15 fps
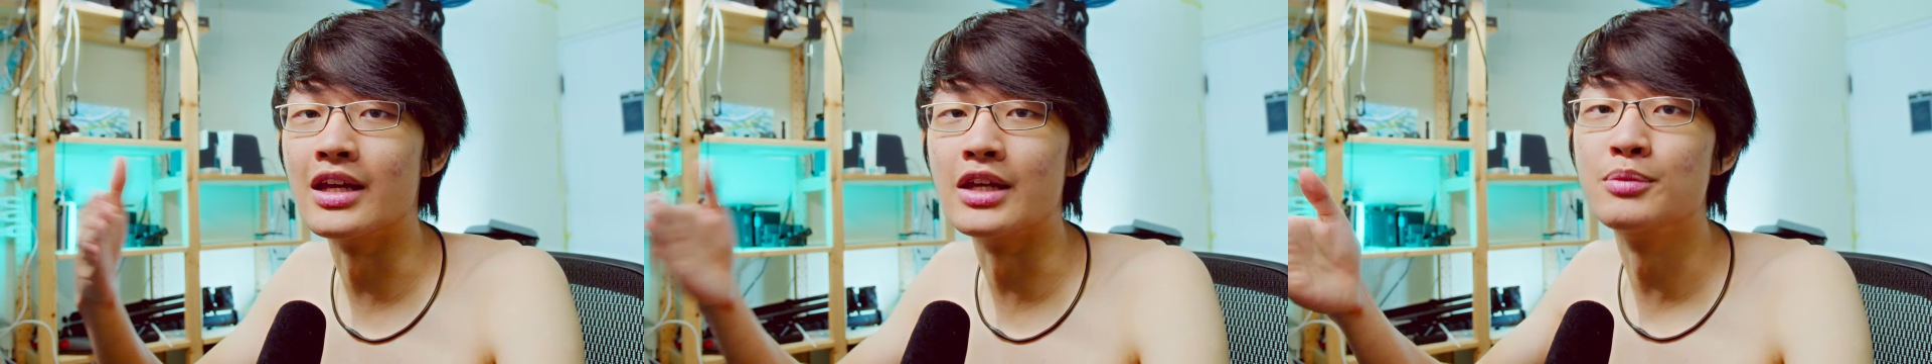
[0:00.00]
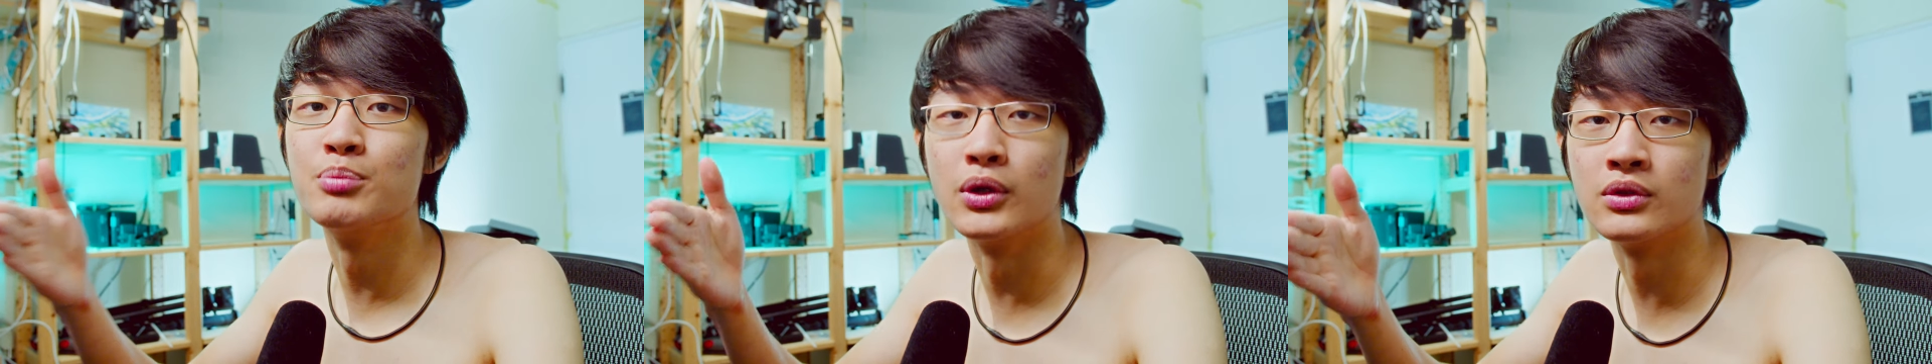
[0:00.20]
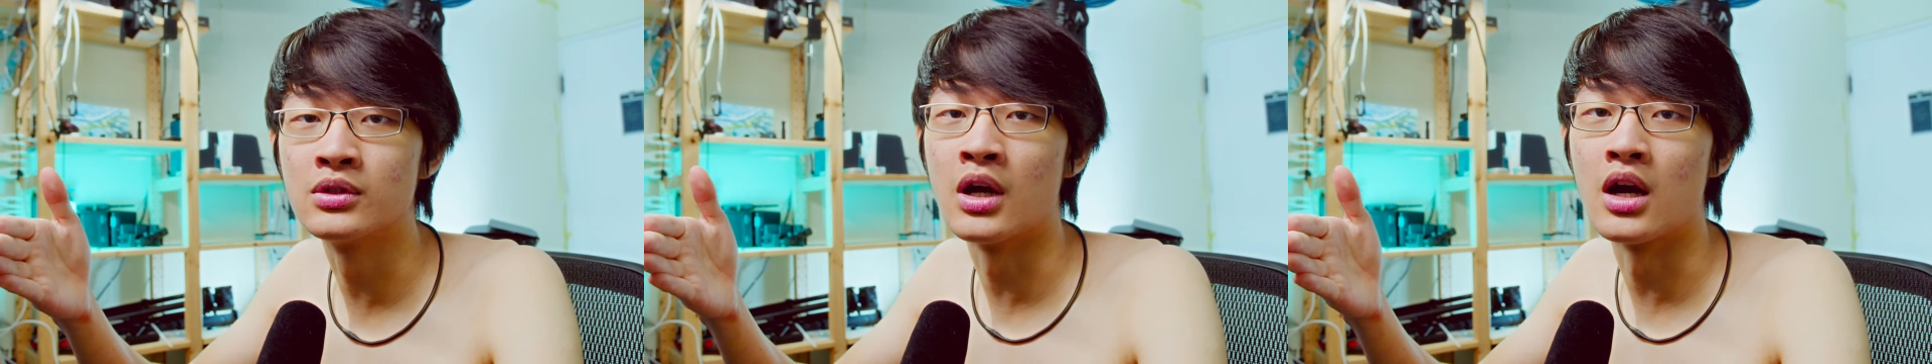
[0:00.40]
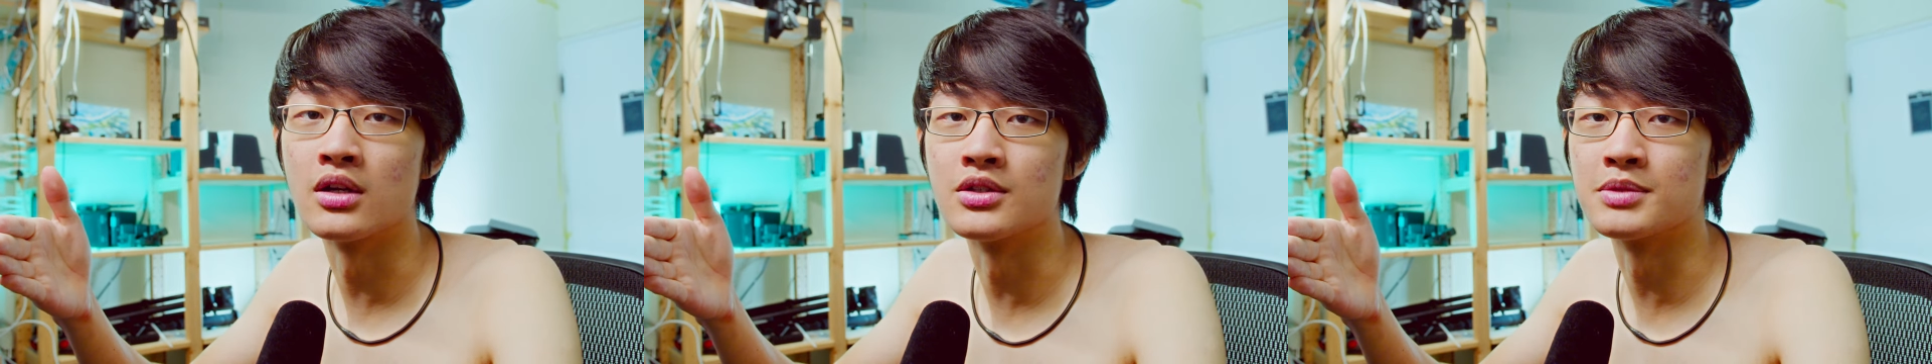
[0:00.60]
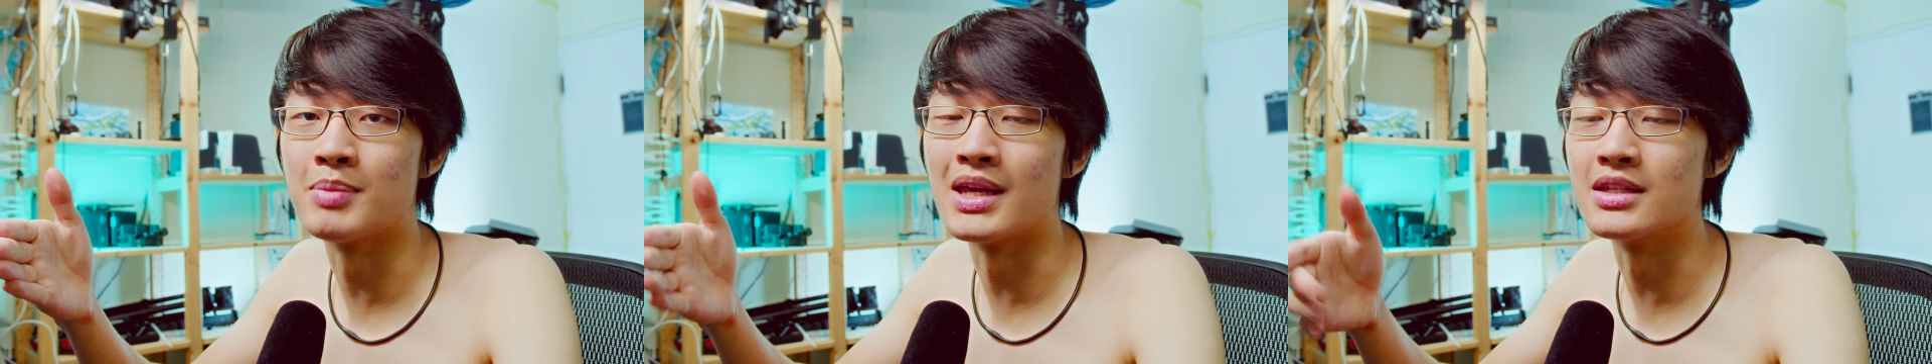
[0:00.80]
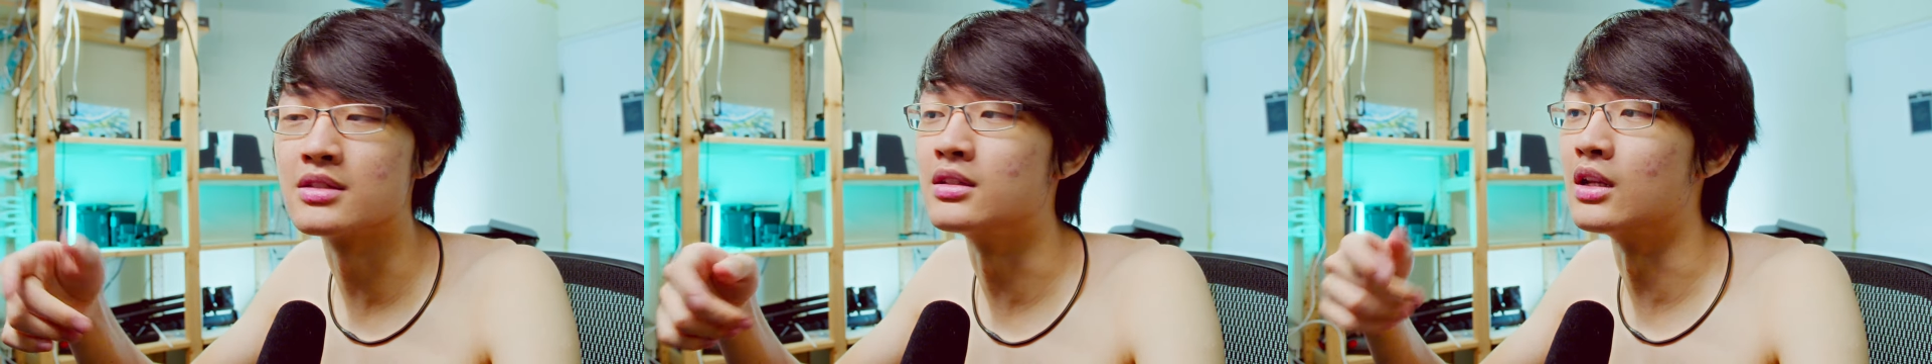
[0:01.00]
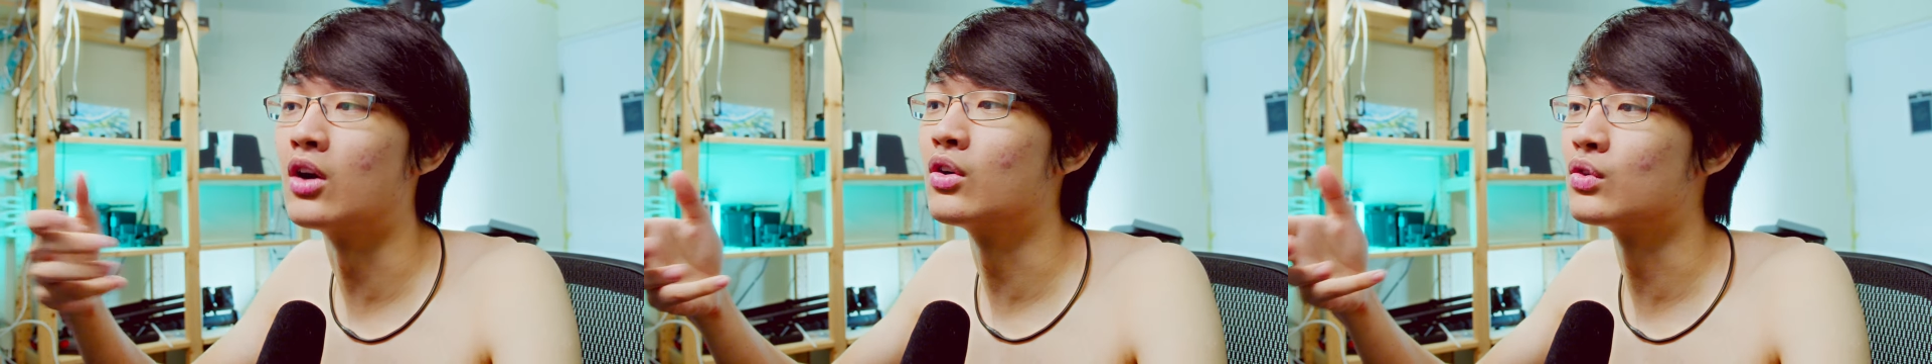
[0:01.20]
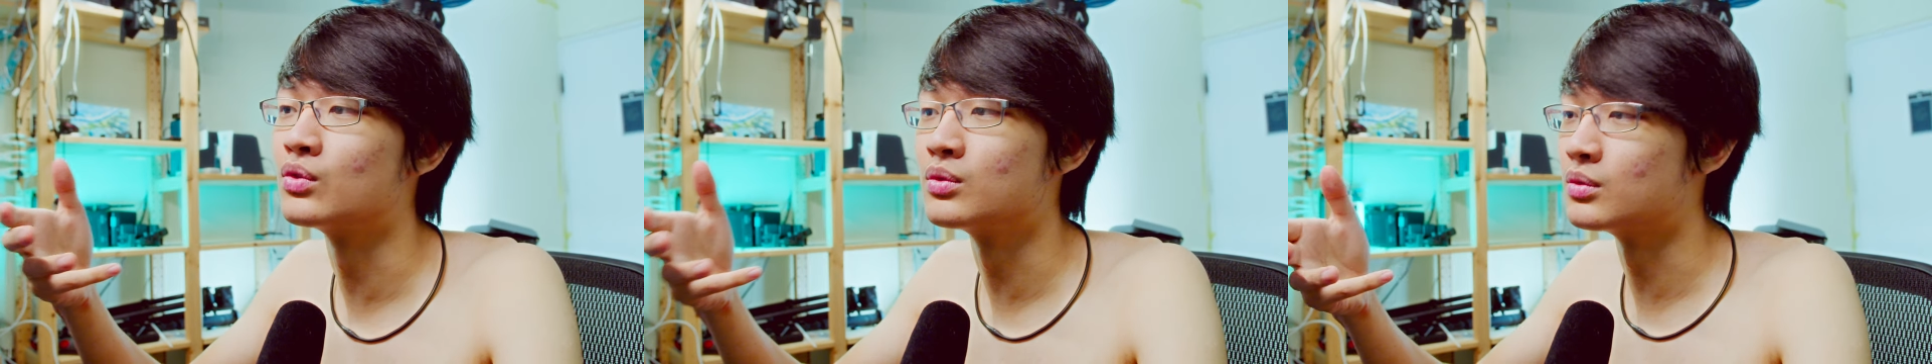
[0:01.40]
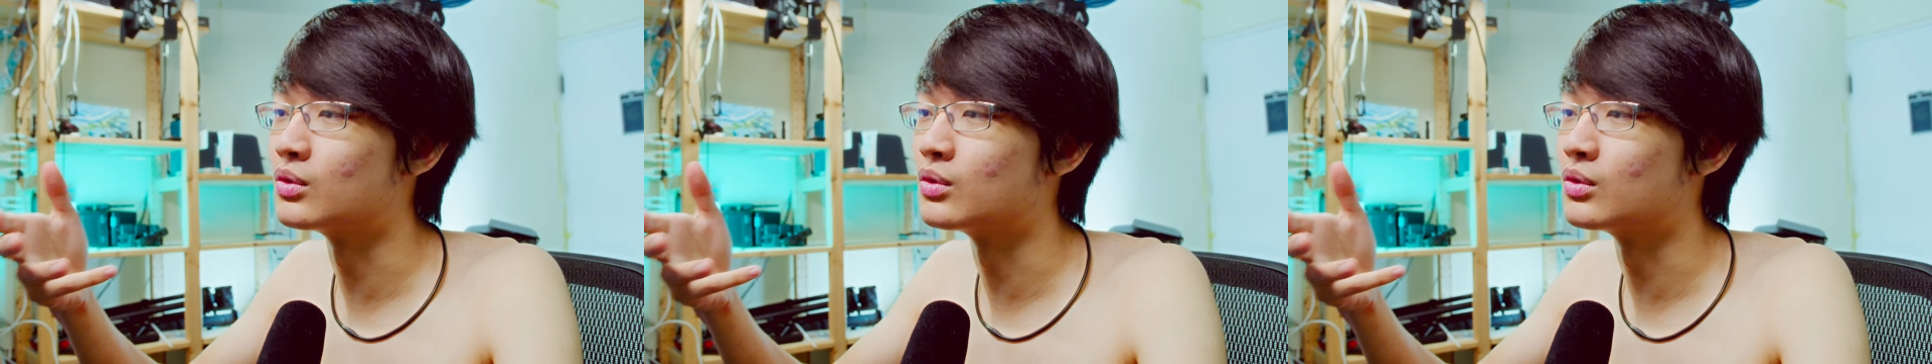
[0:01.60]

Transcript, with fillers: Input Color Space，然后。